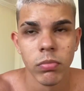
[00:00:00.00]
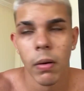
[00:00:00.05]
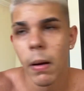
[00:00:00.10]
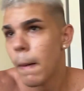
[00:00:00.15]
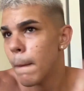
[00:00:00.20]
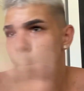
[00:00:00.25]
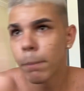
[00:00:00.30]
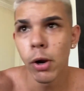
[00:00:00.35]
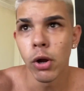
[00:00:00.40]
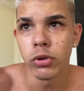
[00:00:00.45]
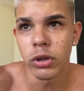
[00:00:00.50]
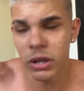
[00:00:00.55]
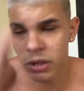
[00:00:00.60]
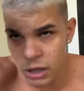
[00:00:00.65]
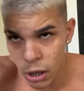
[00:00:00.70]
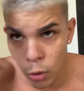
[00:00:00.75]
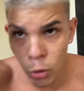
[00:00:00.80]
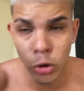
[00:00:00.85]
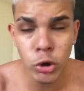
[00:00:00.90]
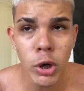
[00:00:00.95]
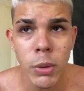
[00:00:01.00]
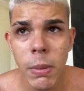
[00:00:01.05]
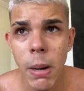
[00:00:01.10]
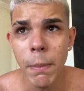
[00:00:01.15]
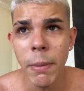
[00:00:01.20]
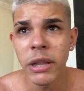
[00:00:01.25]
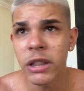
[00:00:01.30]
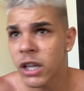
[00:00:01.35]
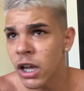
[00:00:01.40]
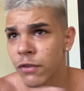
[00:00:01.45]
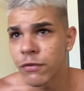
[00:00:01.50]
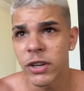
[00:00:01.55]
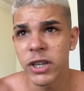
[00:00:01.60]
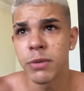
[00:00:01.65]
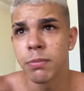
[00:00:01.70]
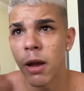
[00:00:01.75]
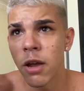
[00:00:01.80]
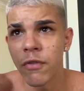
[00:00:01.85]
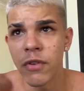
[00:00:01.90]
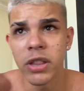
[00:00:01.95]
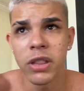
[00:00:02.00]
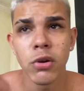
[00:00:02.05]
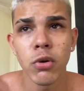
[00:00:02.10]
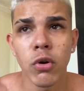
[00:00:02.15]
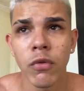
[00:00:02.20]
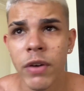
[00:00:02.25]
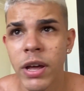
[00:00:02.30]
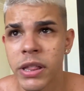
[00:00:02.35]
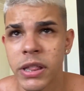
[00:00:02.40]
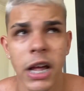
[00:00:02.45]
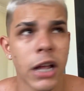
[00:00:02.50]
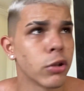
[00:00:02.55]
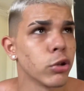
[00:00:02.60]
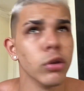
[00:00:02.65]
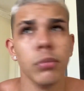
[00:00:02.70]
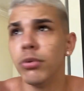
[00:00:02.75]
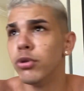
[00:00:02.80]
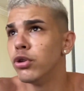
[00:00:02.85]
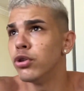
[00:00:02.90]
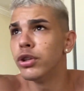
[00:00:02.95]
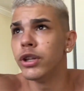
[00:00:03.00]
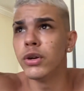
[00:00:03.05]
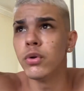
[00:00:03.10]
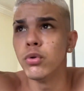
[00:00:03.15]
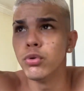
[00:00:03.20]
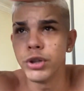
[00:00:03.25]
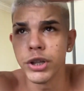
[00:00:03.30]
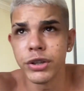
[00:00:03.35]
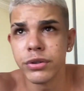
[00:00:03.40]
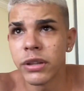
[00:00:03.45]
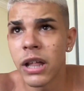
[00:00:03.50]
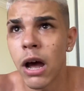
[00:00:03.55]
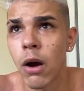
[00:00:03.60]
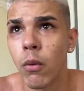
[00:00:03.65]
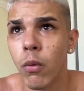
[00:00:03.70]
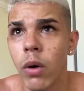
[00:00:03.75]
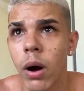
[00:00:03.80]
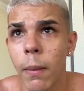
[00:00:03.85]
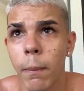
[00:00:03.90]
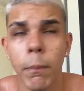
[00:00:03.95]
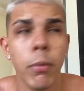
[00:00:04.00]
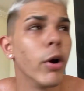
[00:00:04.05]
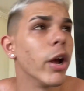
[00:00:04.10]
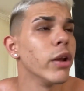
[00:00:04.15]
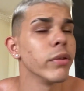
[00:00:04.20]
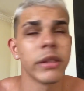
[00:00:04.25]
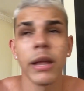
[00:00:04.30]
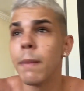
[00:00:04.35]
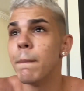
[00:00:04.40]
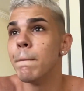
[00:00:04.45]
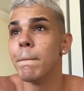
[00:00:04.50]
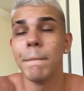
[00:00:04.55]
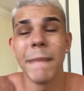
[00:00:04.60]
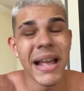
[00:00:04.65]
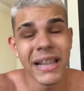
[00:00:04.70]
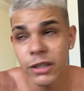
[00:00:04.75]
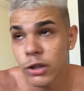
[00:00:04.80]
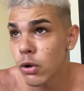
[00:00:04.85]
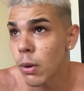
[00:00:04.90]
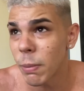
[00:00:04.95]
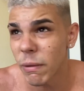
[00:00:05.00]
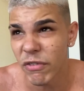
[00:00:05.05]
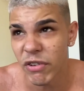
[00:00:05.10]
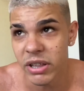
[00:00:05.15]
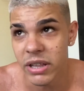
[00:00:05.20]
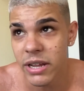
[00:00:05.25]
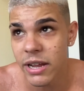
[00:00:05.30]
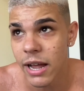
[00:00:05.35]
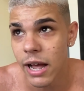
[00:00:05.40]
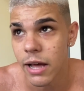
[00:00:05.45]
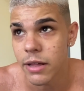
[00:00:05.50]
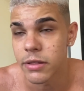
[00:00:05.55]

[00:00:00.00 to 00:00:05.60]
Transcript: Pronto, esse é o único momento que eu vejo meus vizinhos conversar, todo mundo unido na rua. Porque não tem merda nenhuma pra fazer em casa.